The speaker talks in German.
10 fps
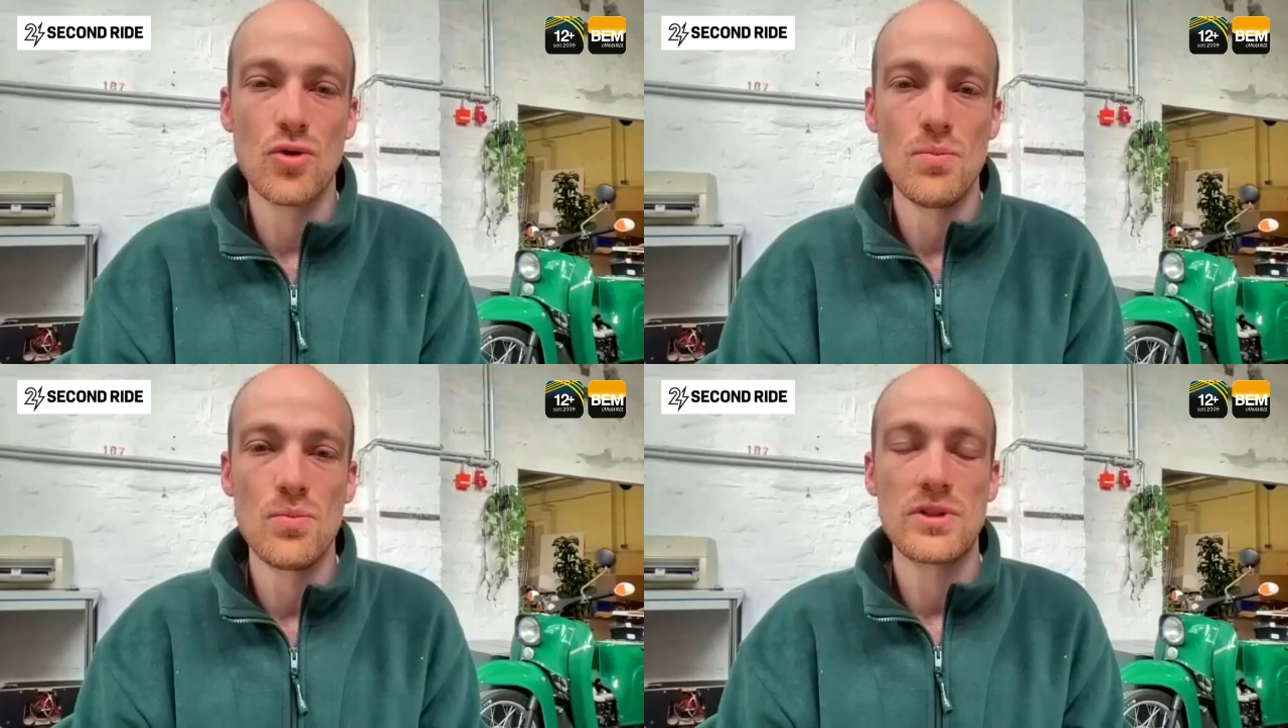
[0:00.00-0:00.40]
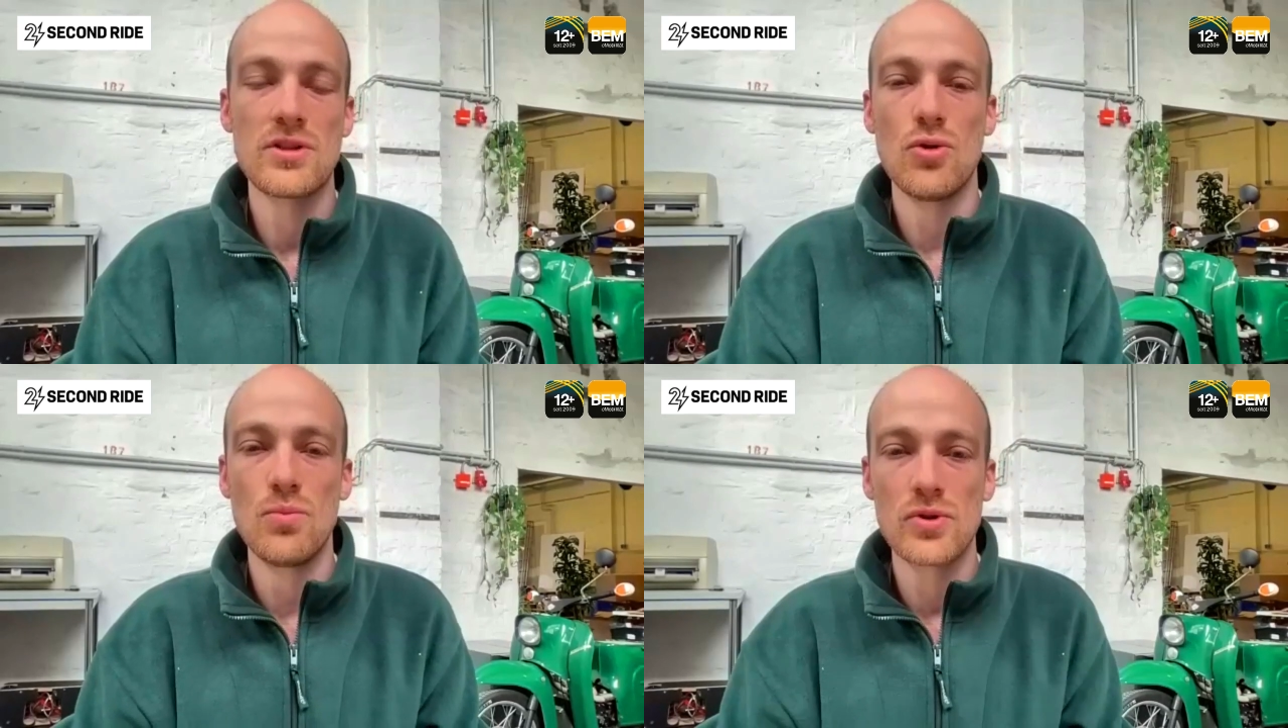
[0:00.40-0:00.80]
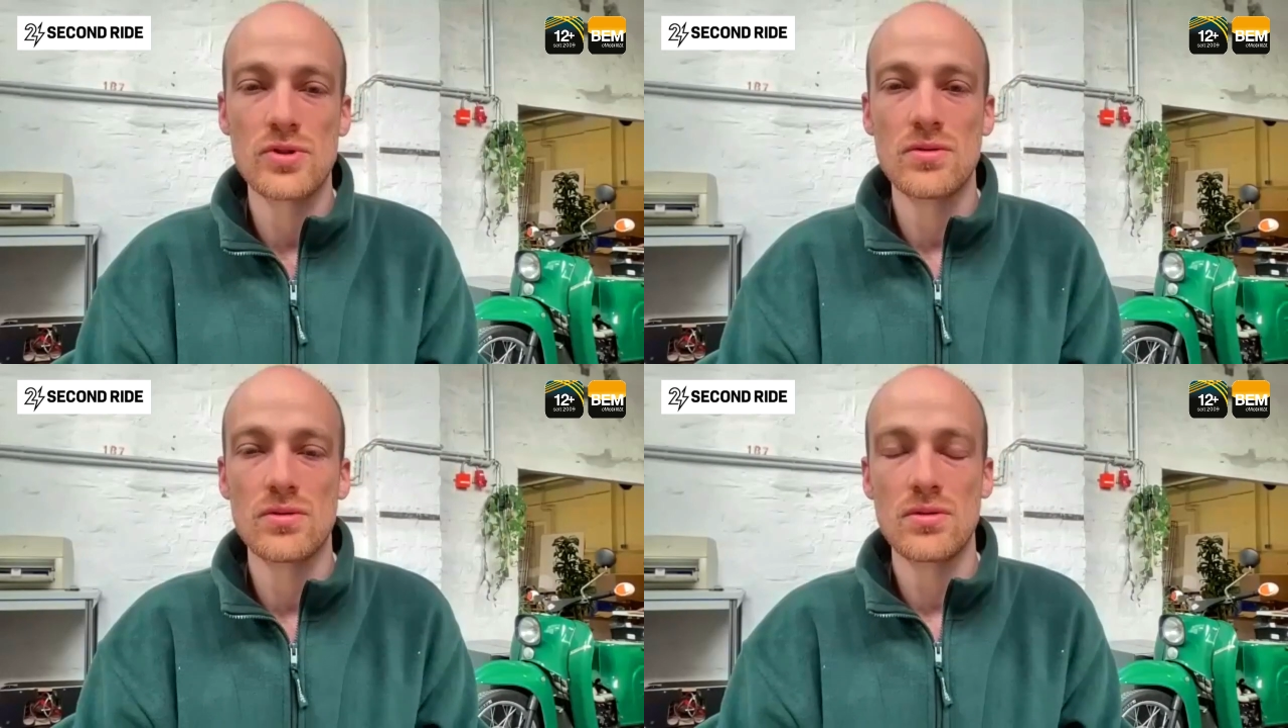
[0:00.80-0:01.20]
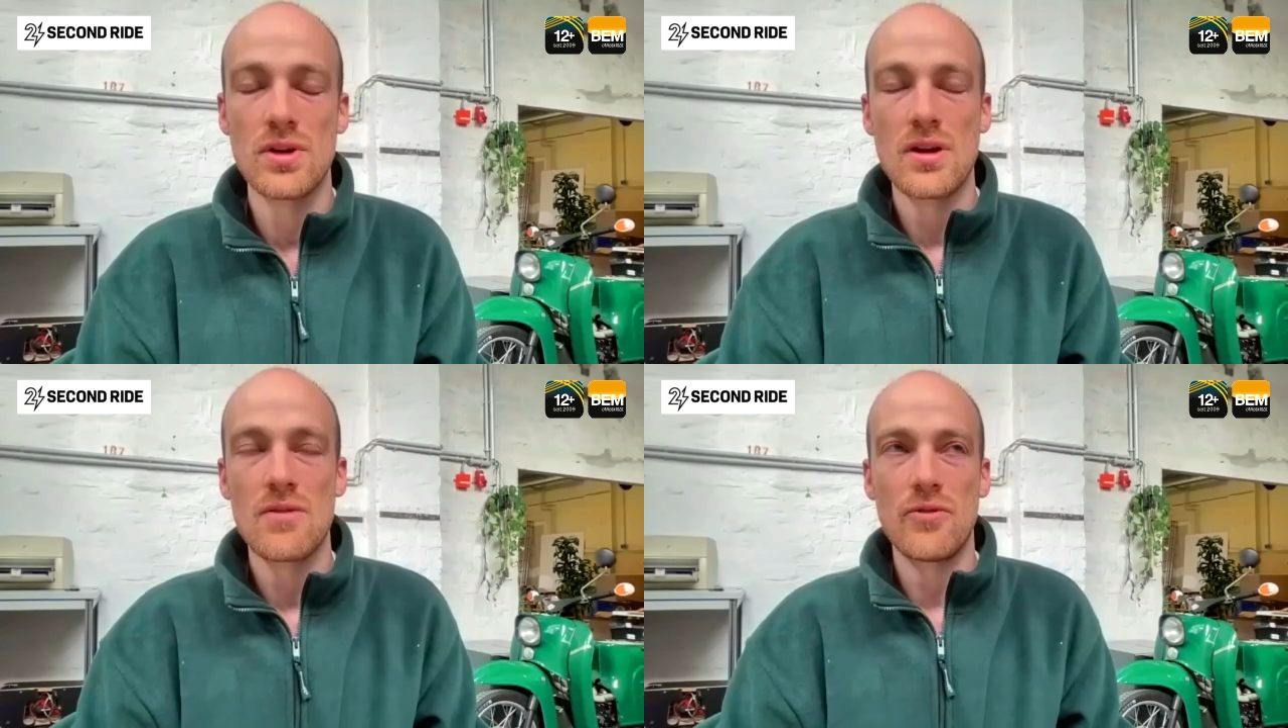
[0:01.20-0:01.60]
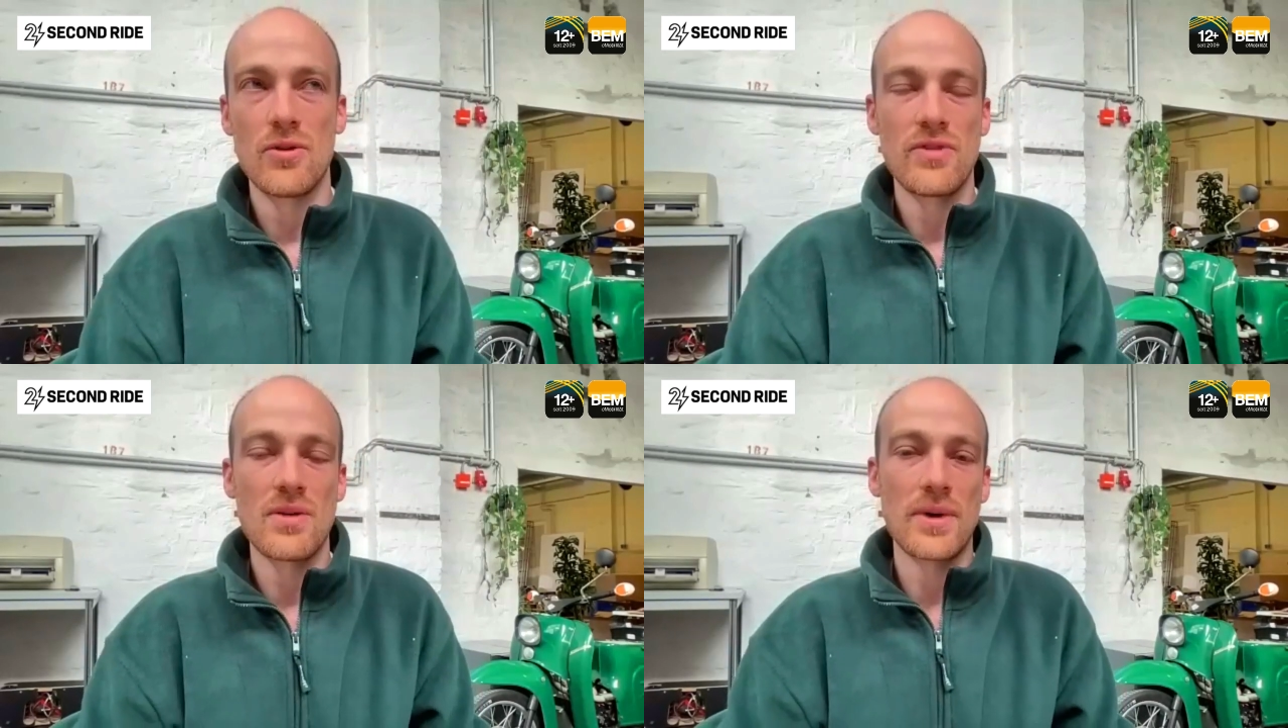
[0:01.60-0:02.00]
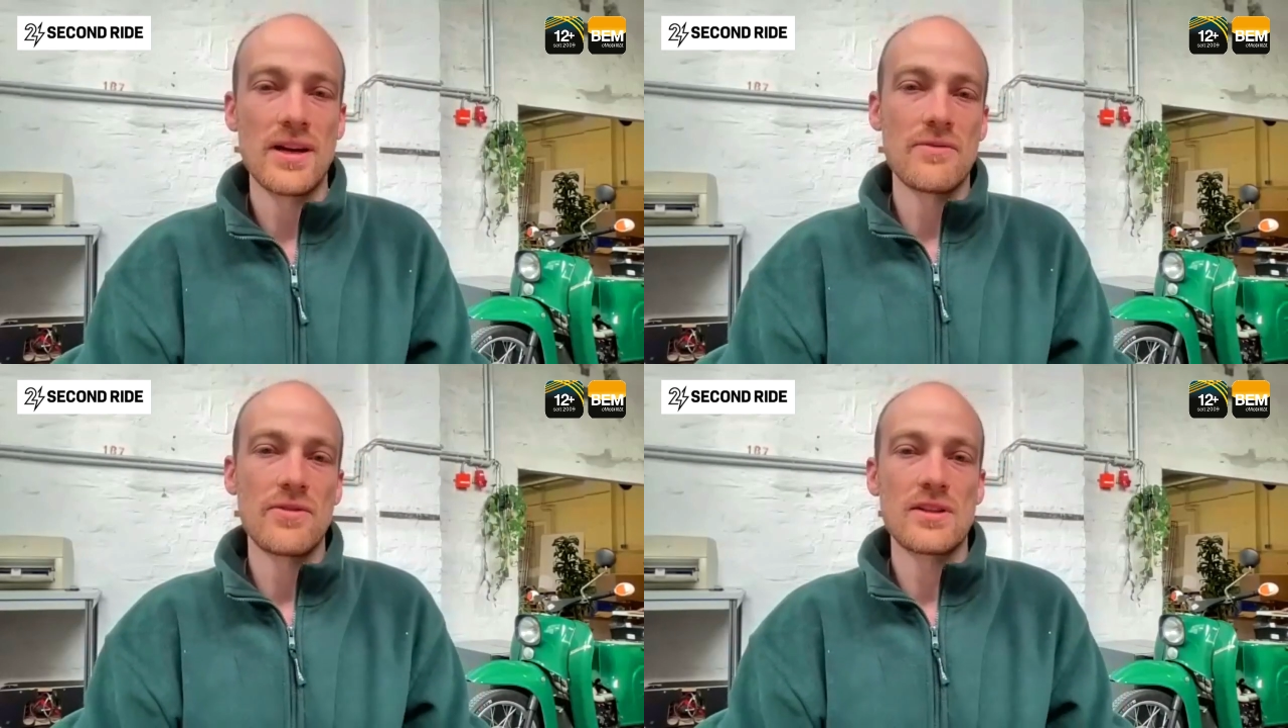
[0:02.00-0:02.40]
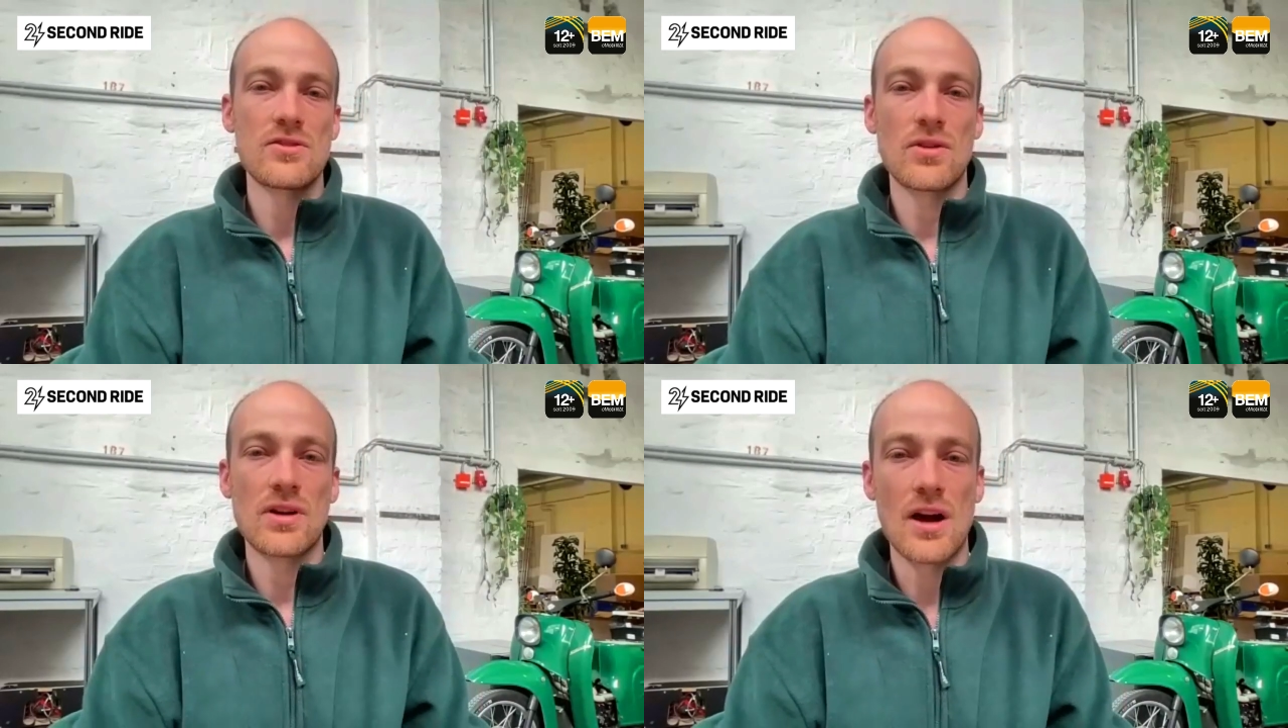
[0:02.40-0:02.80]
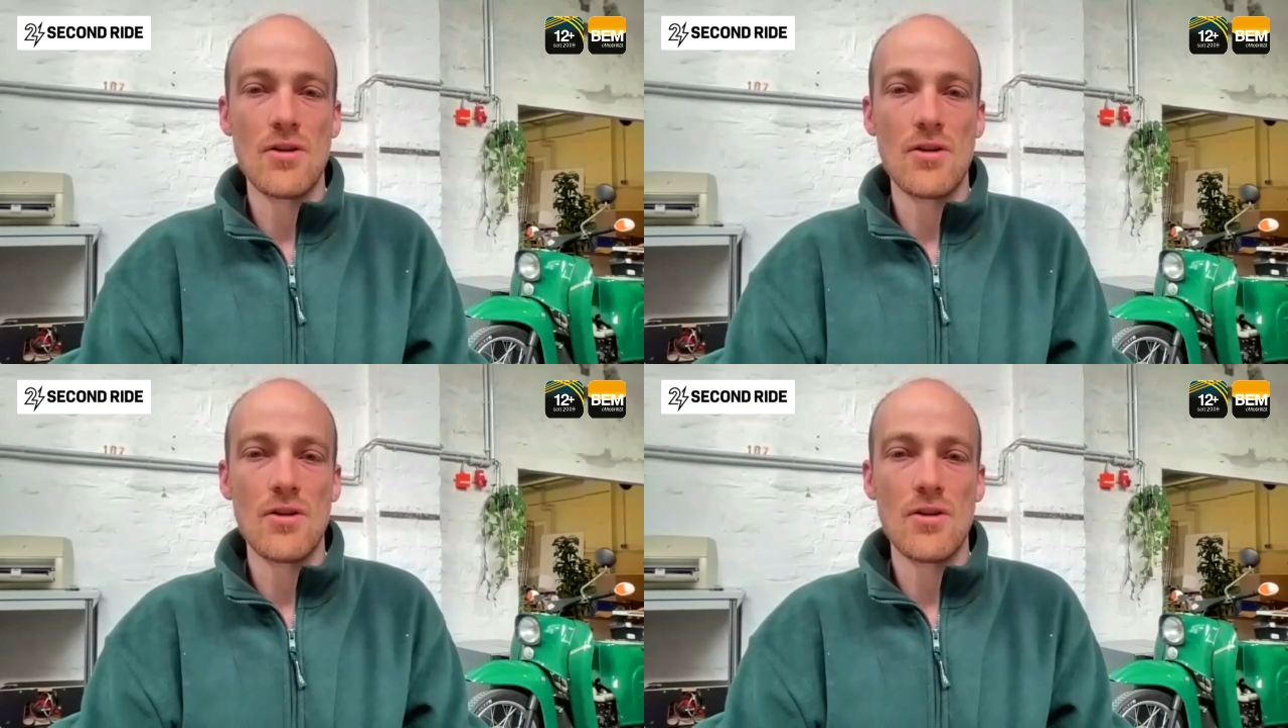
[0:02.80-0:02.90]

um die Umrüstung von Verbrennerfahrzeugen